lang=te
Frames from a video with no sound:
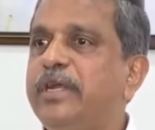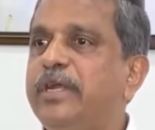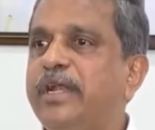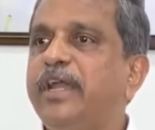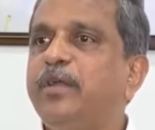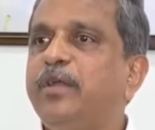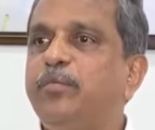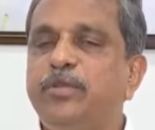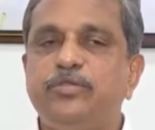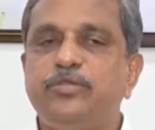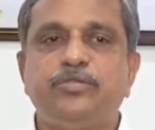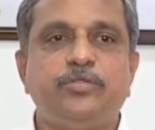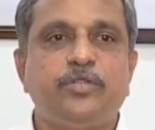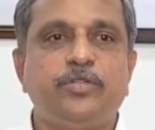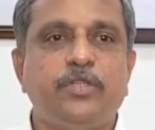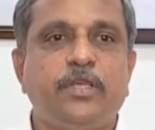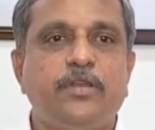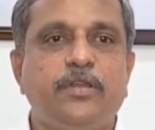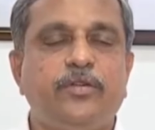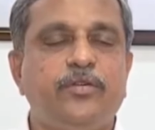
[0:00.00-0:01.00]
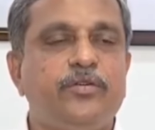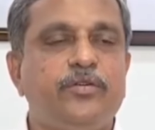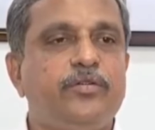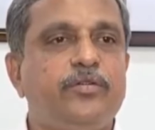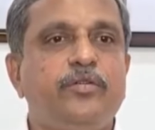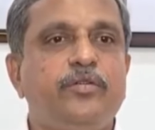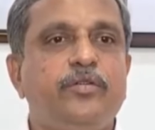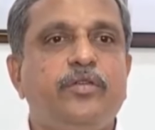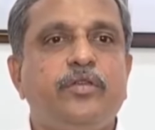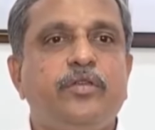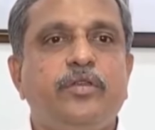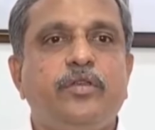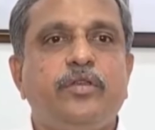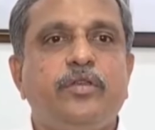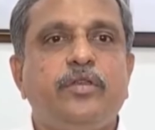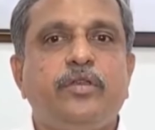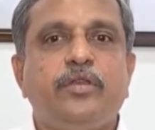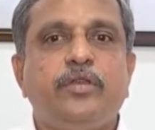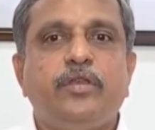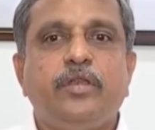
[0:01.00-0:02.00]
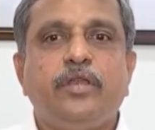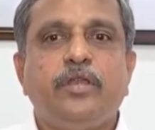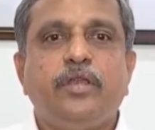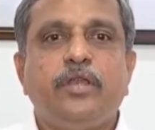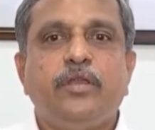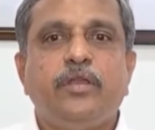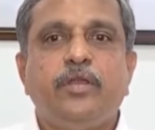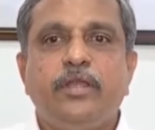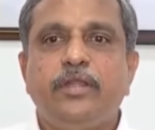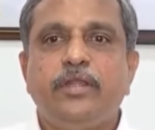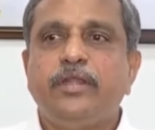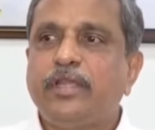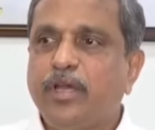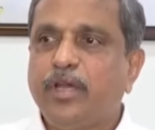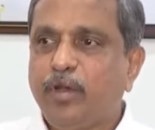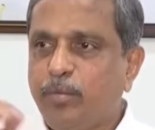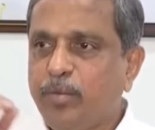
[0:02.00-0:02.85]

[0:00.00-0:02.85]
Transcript: అటాక్ పెంచుతున్న దాంట్లో ఇంత